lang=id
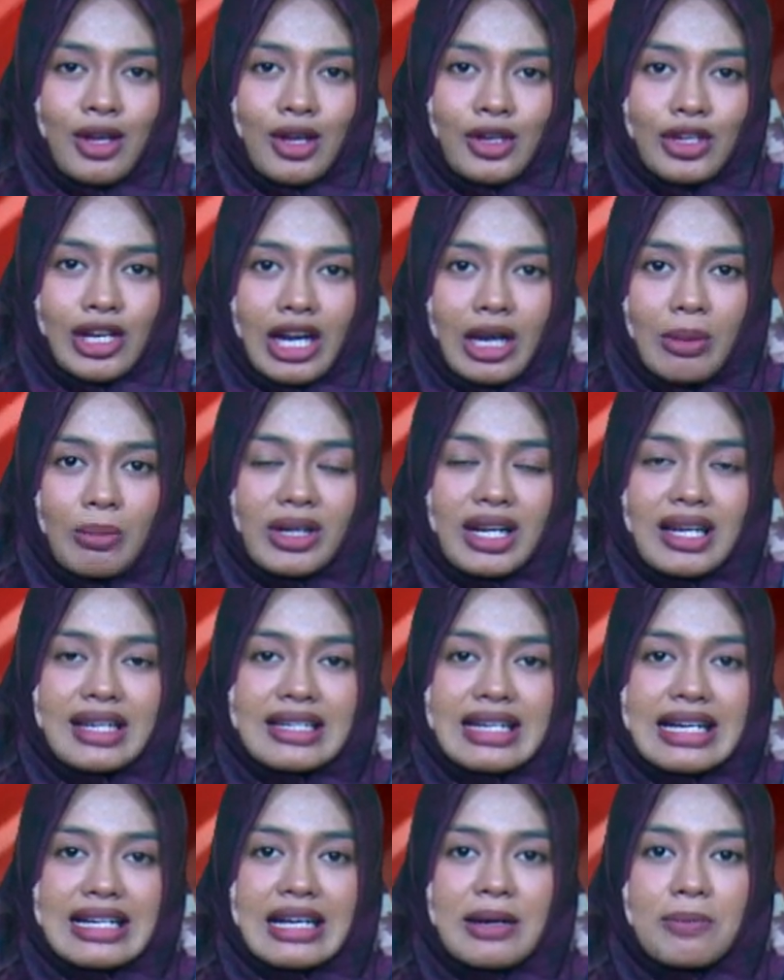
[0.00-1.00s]
Dalam
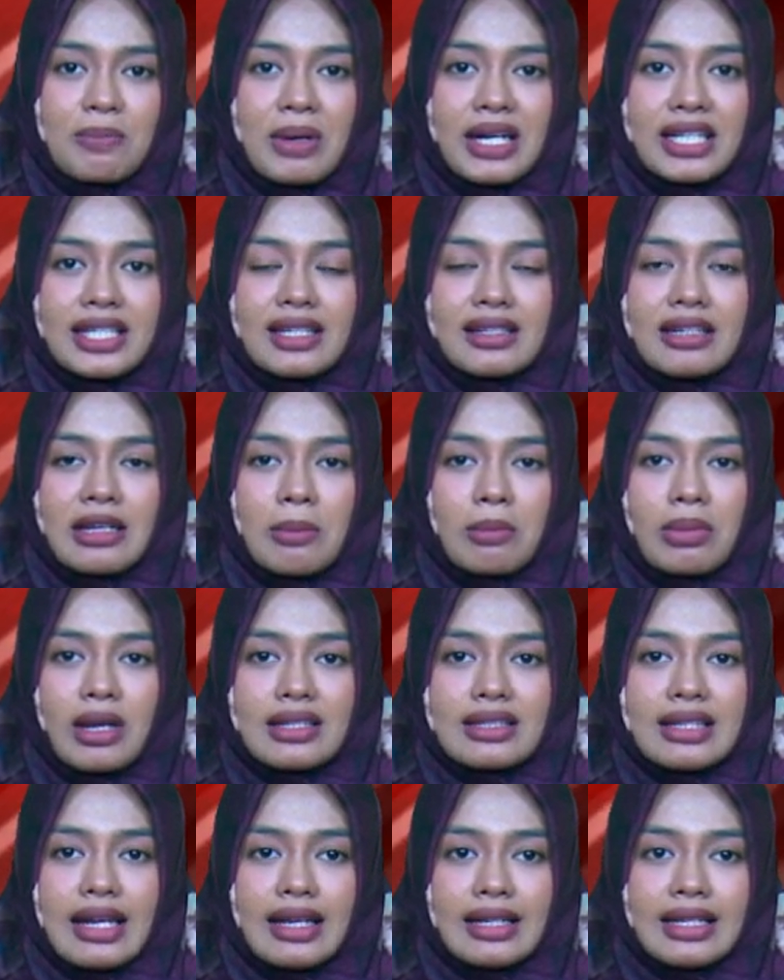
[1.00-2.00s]
rangka kampanye
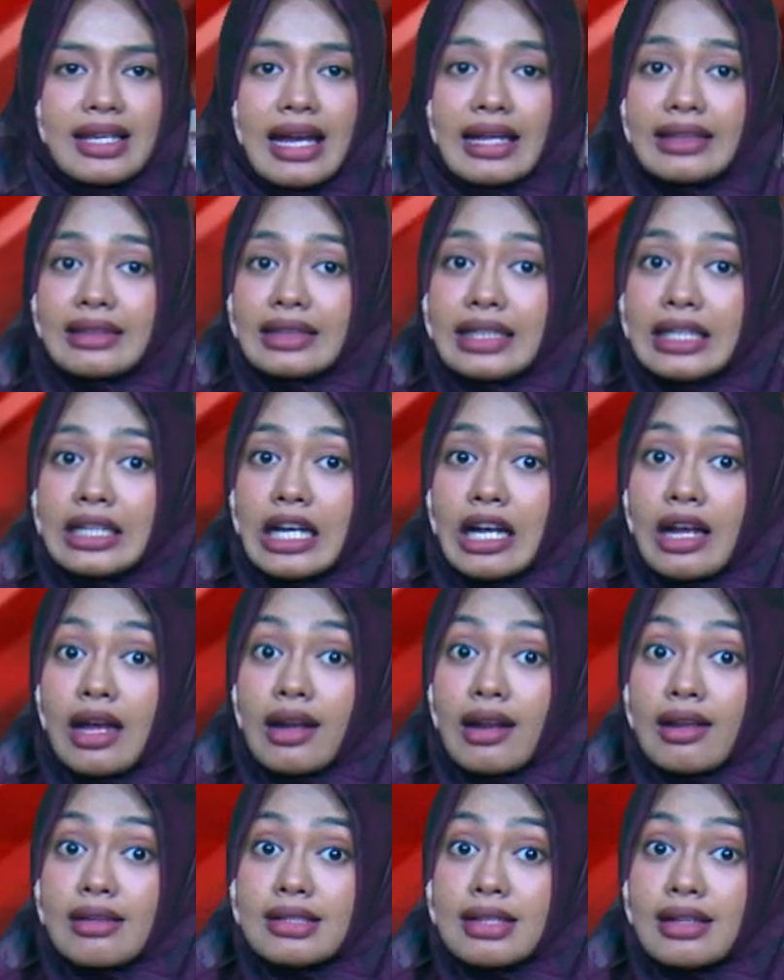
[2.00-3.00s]
16 hari anti
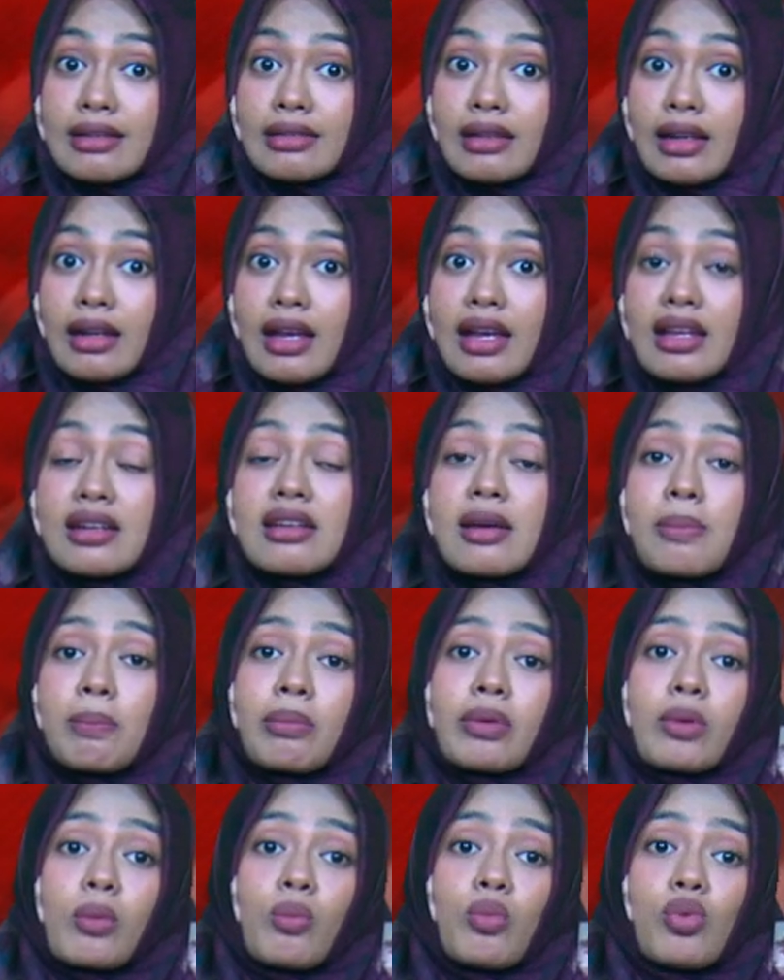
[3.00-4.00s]
kekerasan
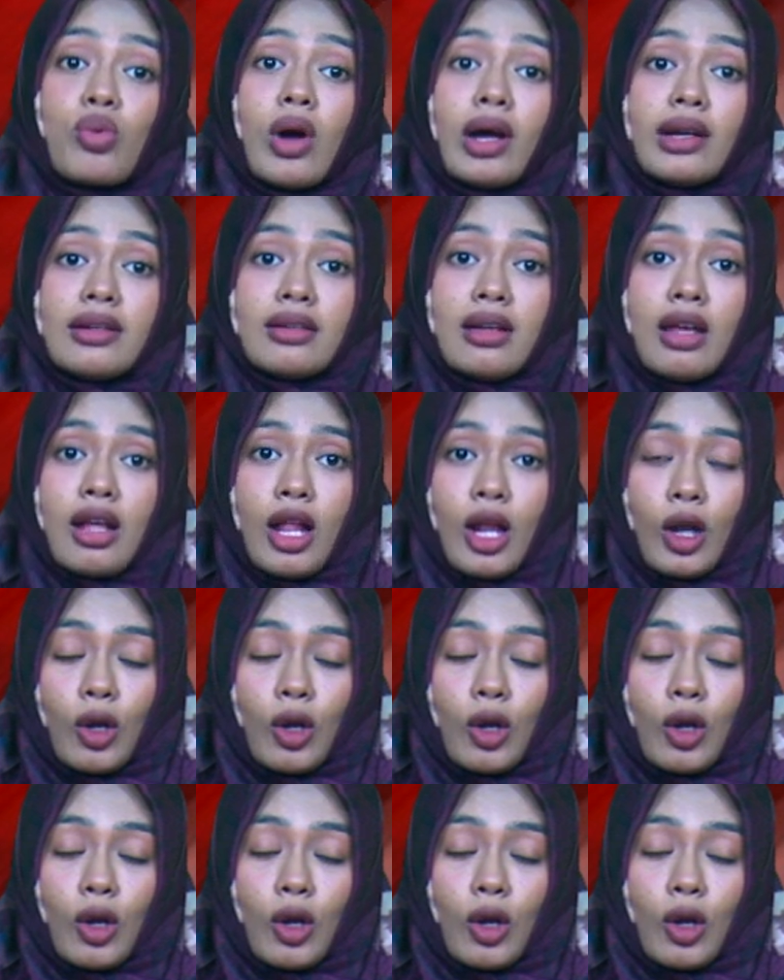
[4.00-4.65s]
terhadap perempuan,